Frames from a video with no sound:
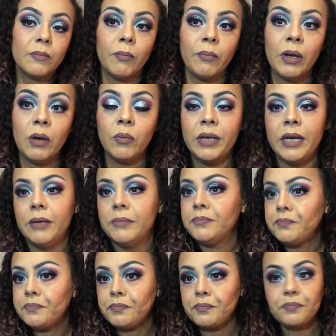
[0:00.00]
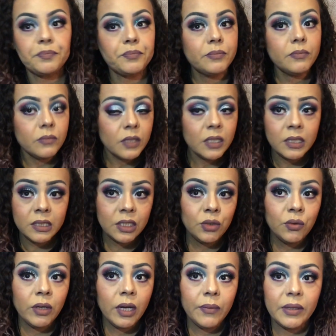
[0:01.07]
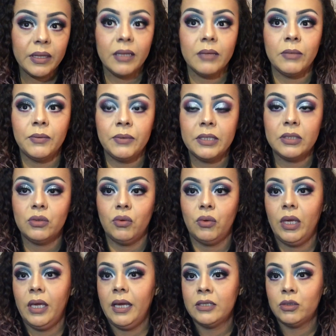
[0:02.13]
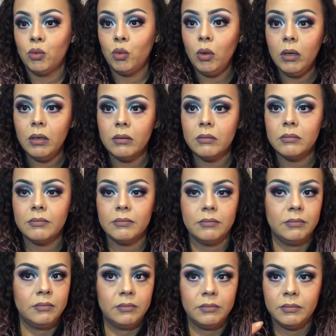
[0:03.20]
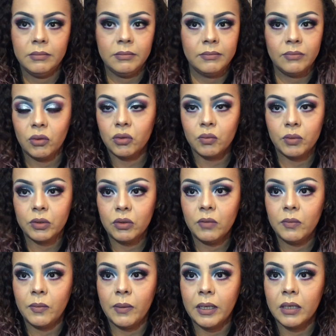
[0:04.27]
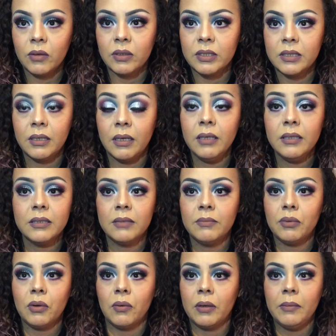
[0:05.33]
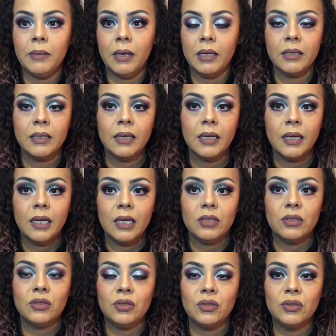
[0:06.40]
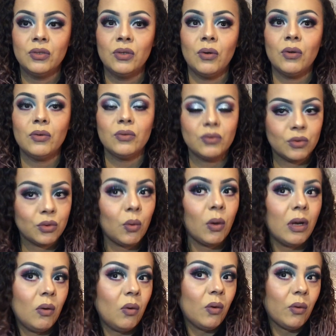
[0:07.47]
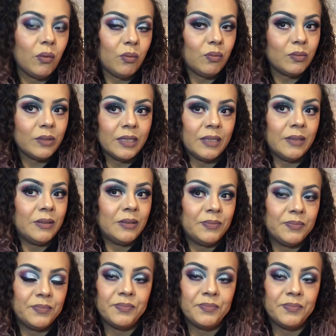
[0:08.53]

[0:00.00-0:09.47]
Pero miren, si yo en Navidad me he visto de azul, por supuesto que me maquillo así, ¿eh? sin problema. Yo suelo eh,